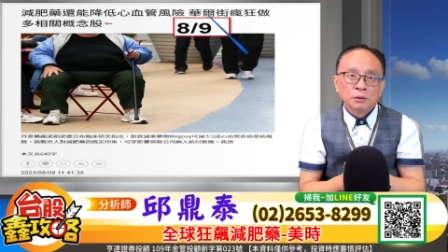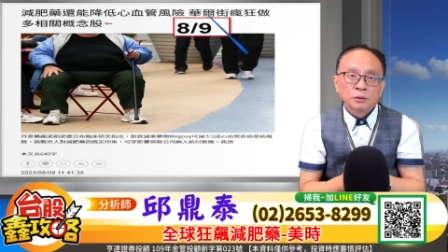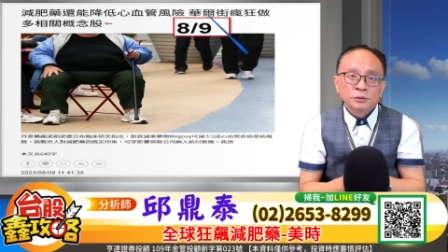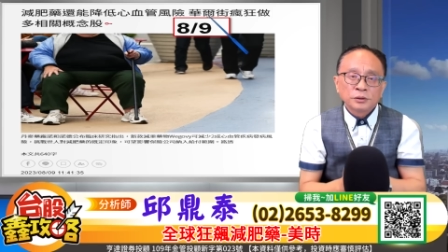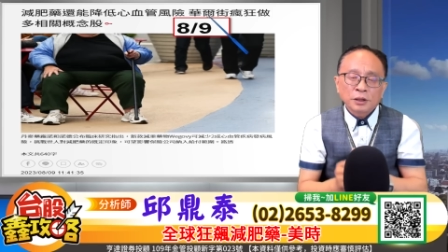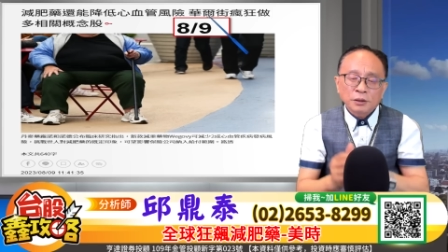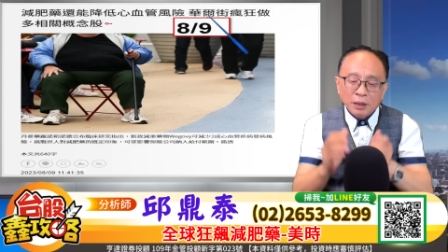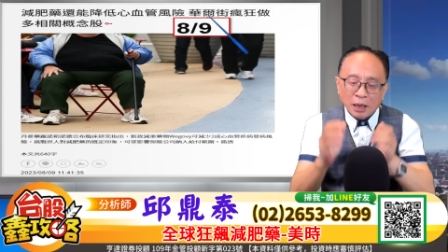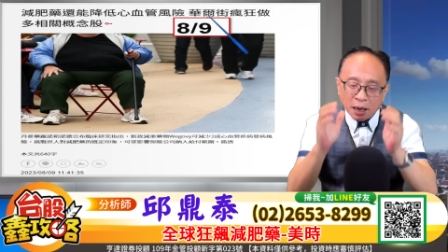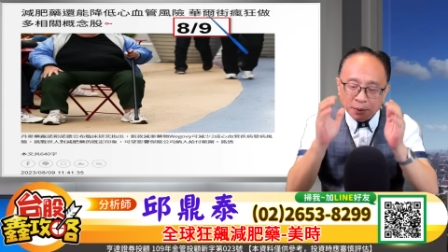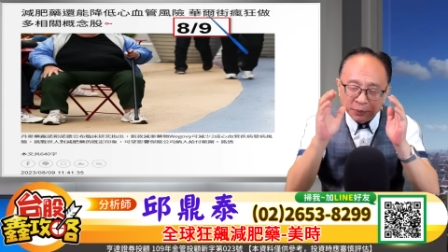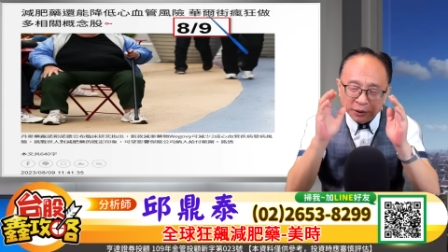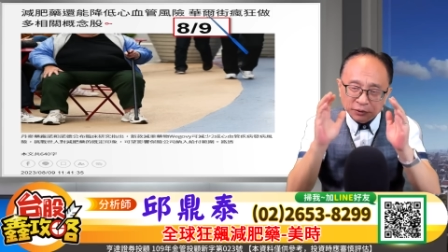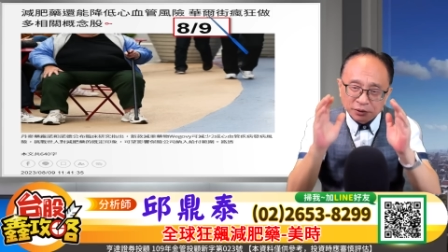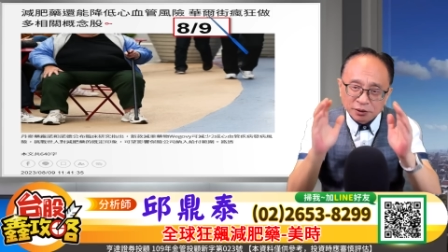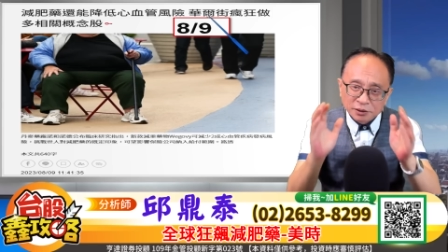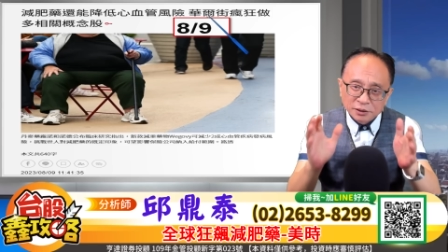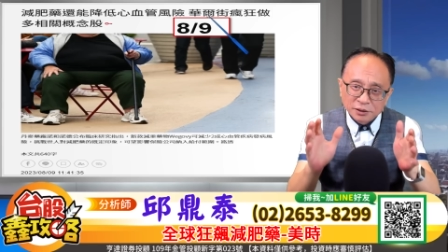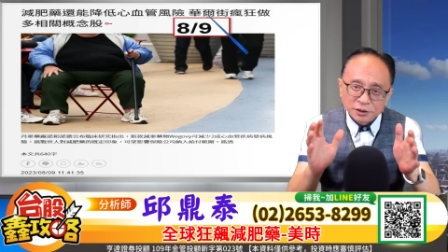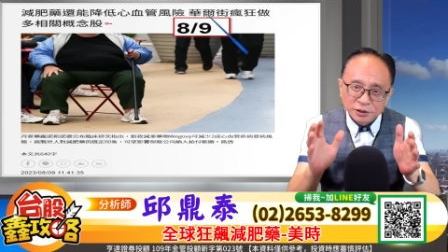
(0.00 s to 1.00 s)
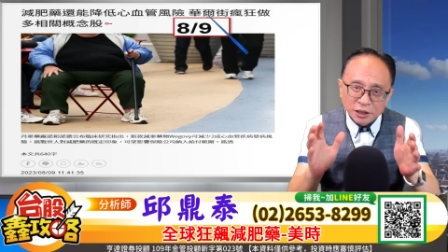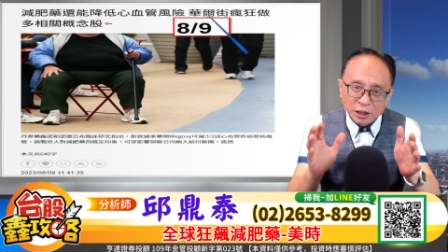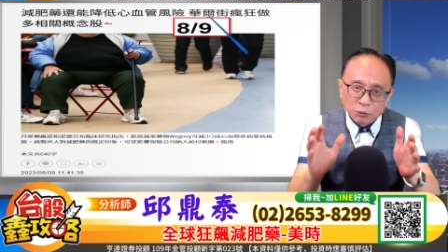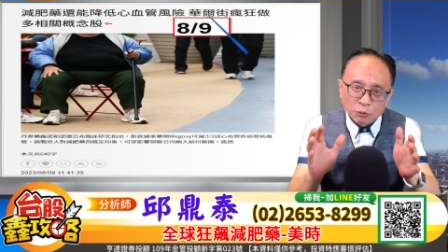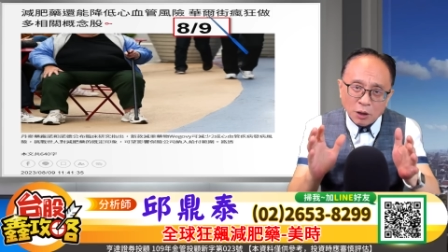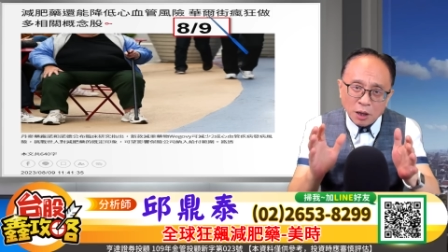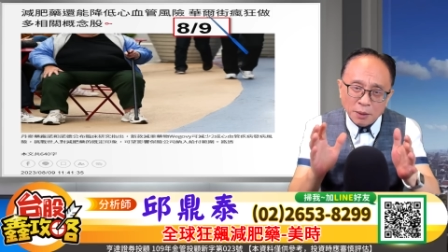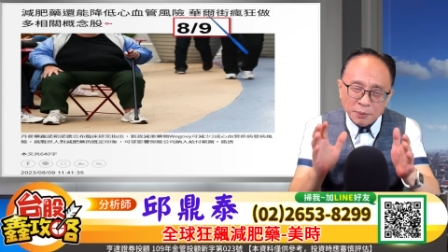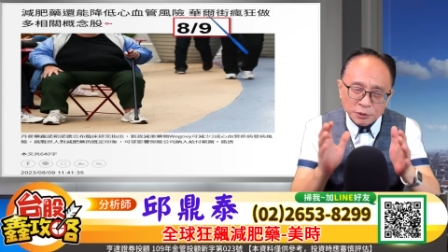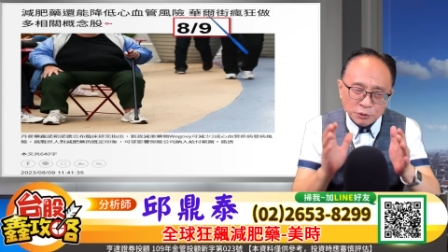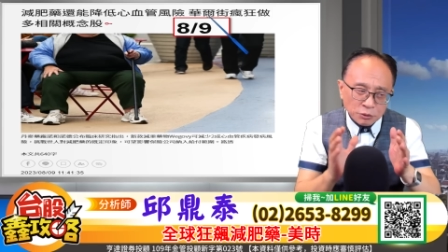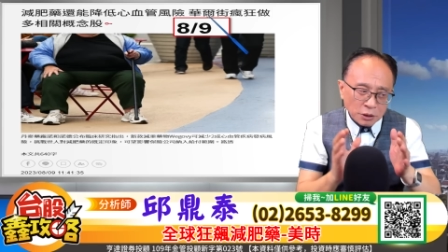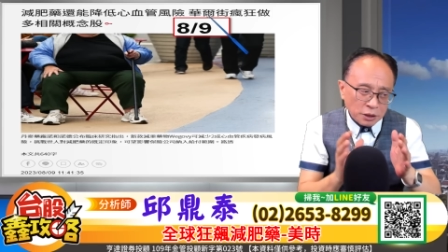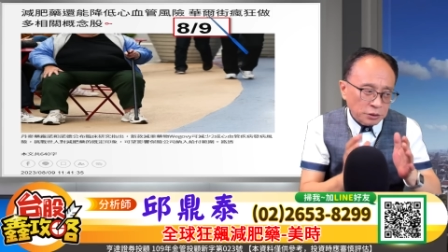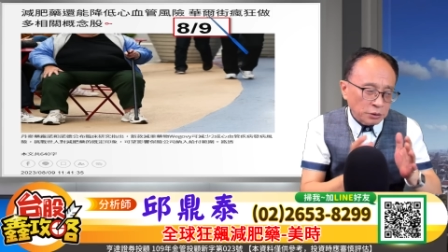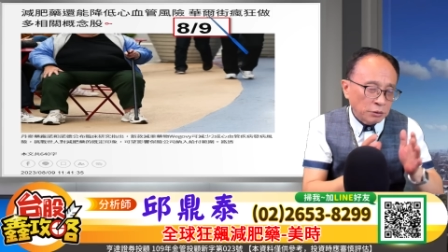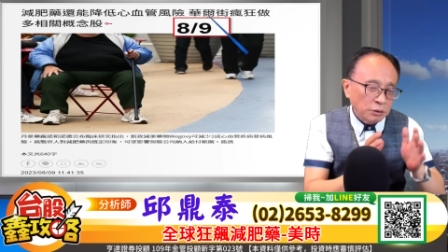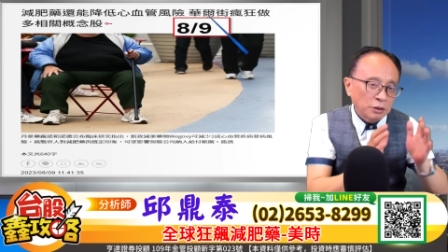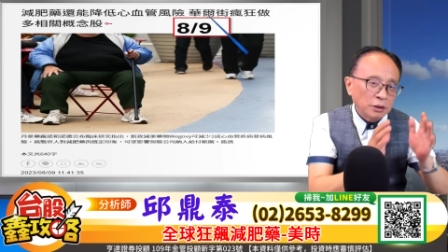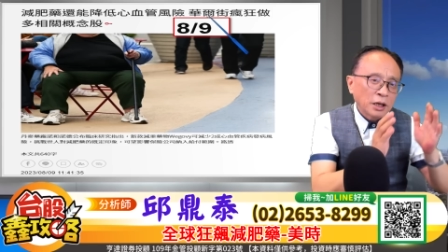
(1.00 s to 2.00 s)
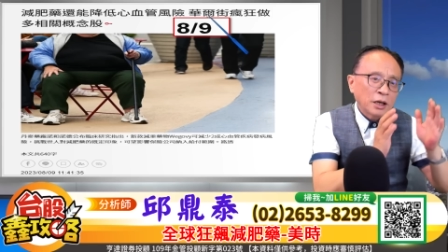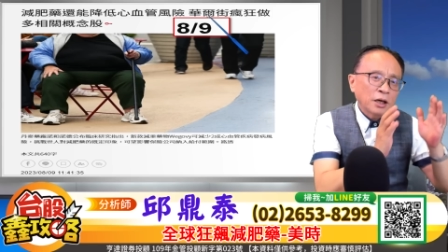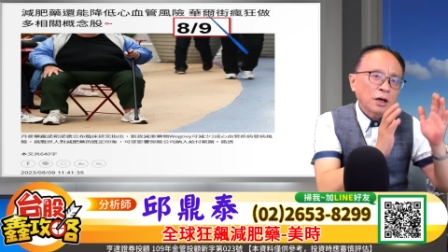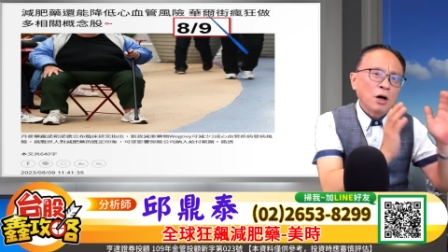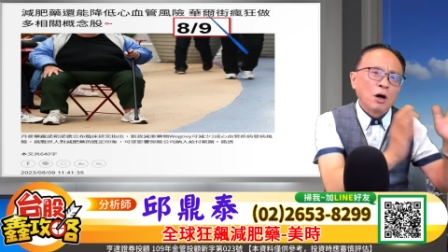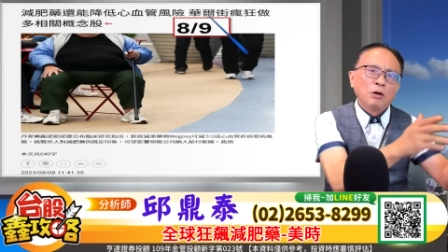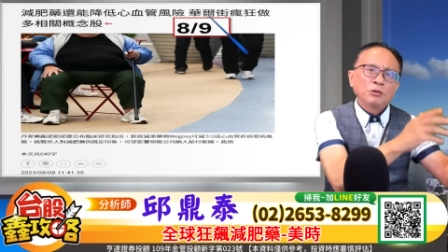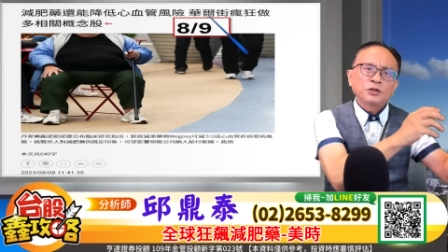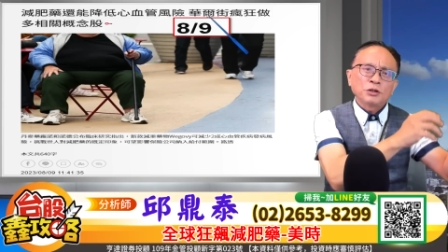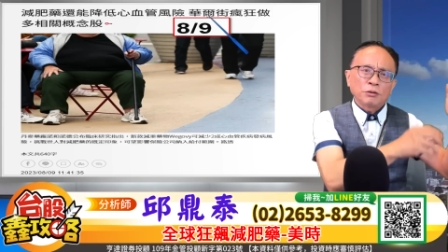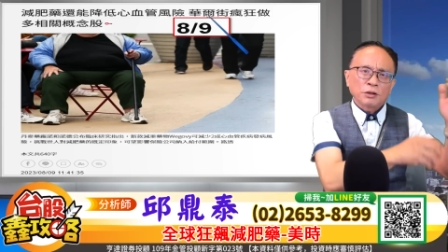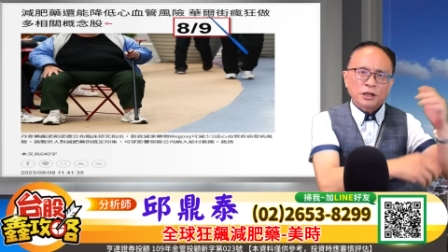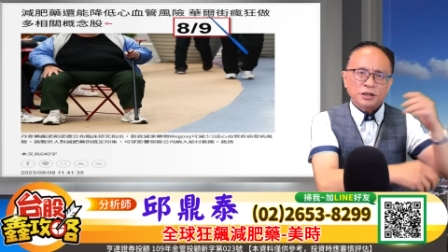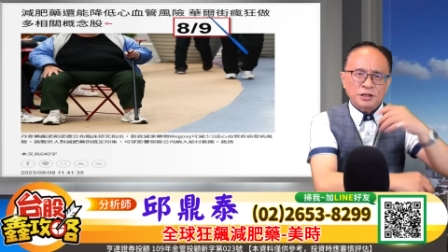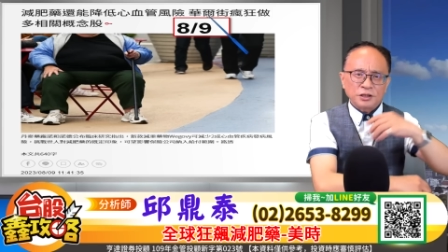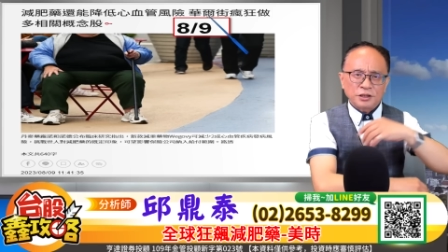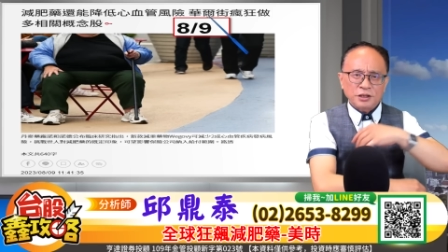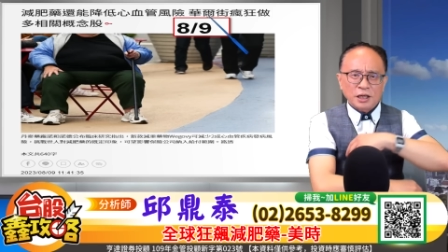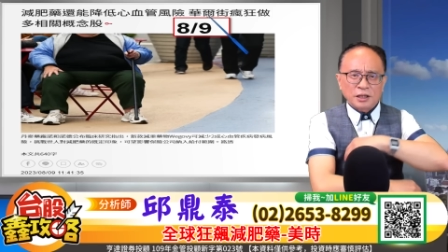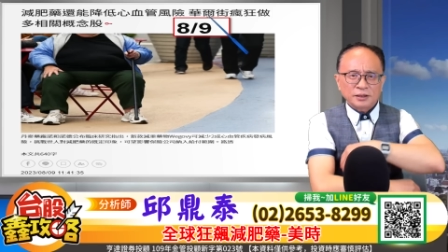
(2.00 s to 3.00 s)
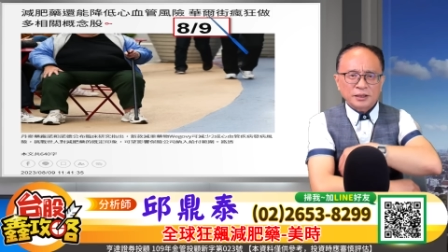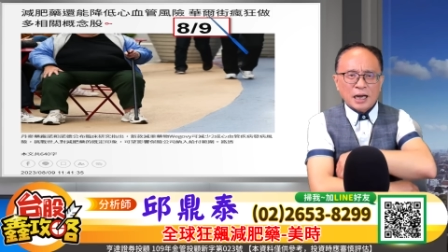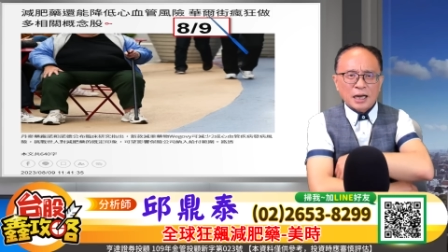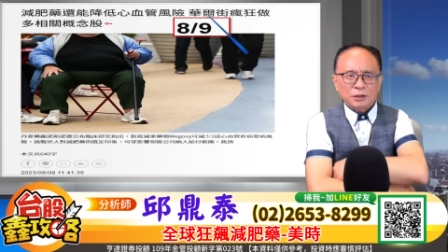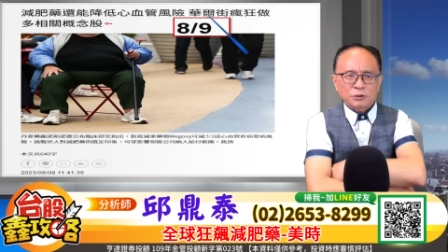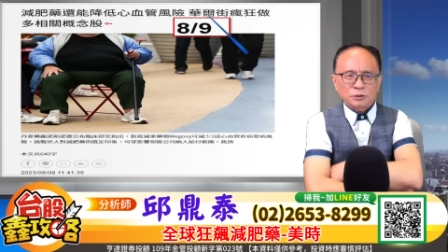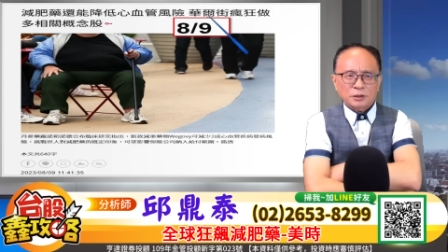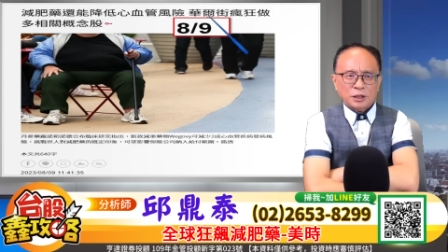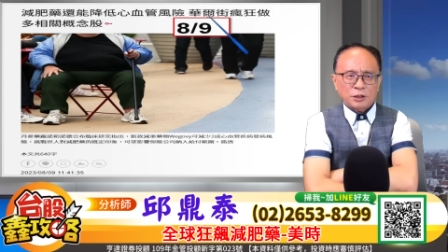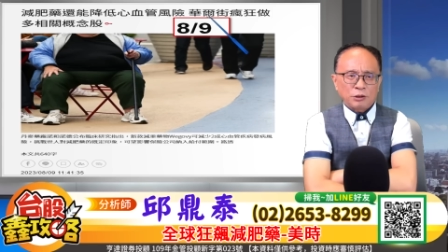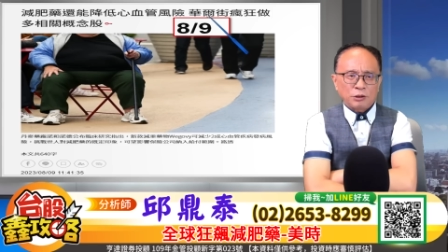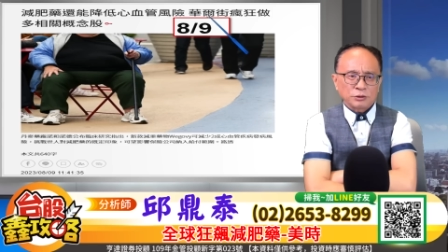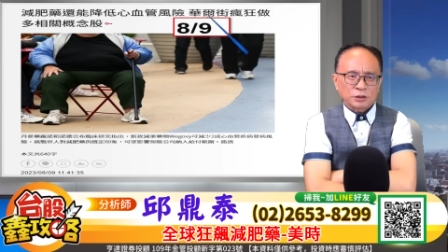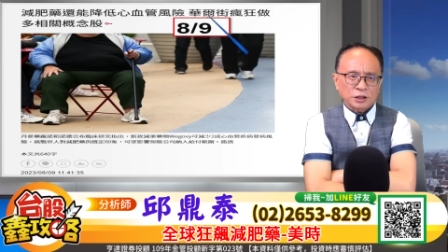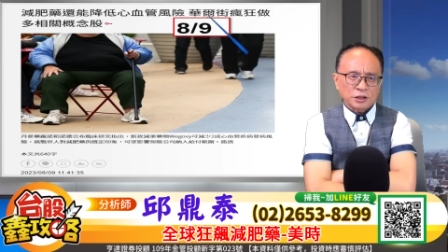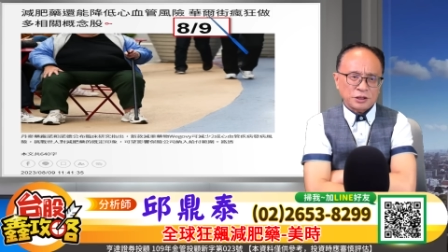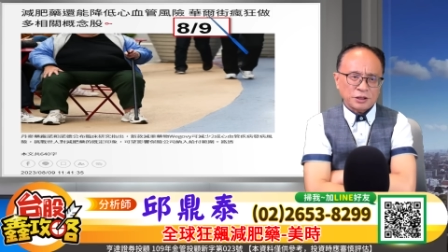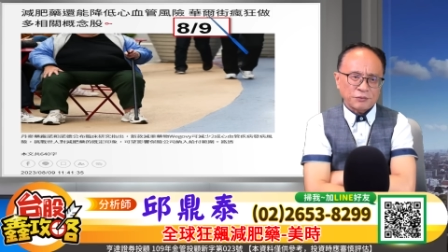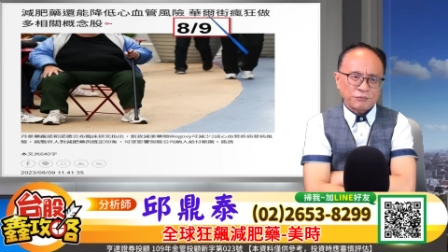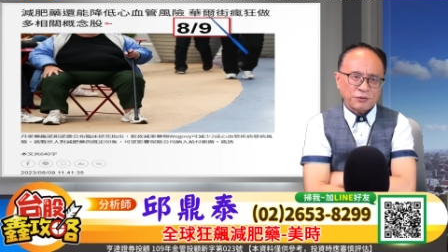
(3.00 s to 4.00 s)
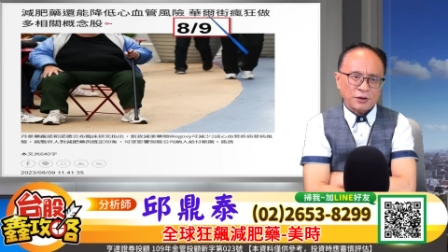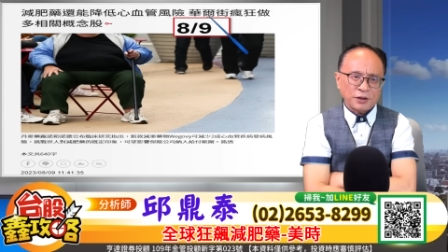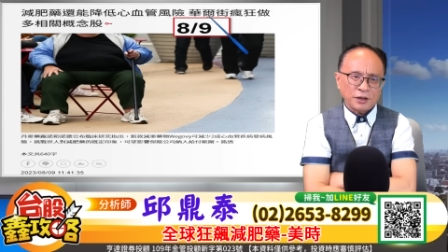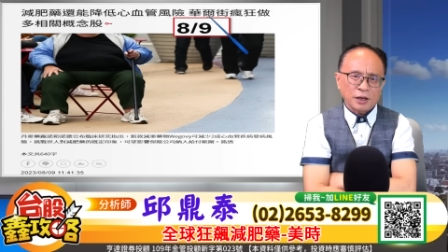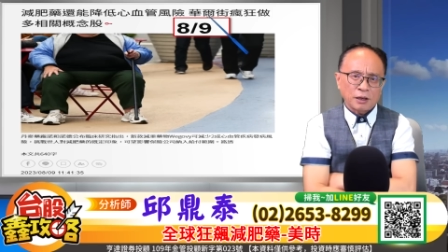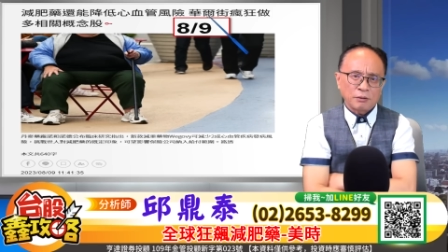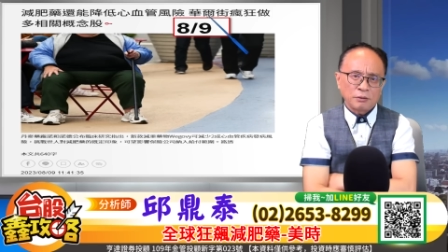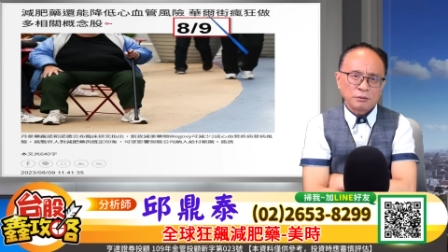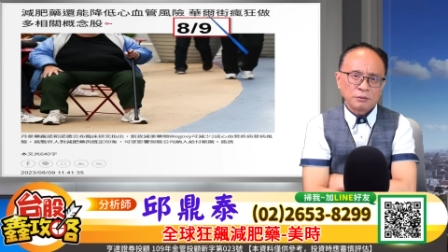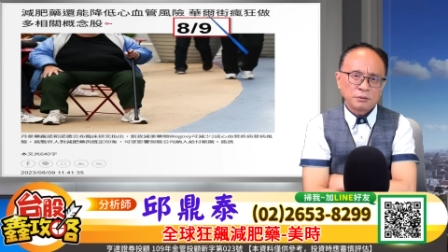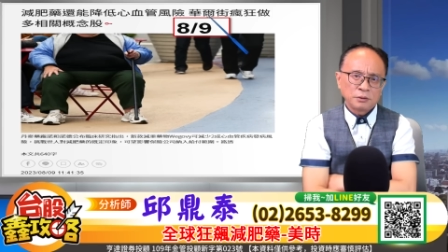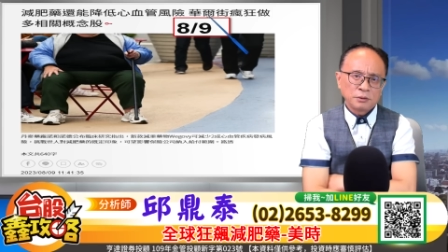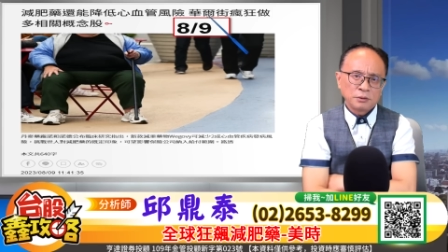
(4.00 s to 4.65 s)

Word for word: 那还没有结果还没出来的时候，哎，欧洲也是这样，大家都在用这个减肥药。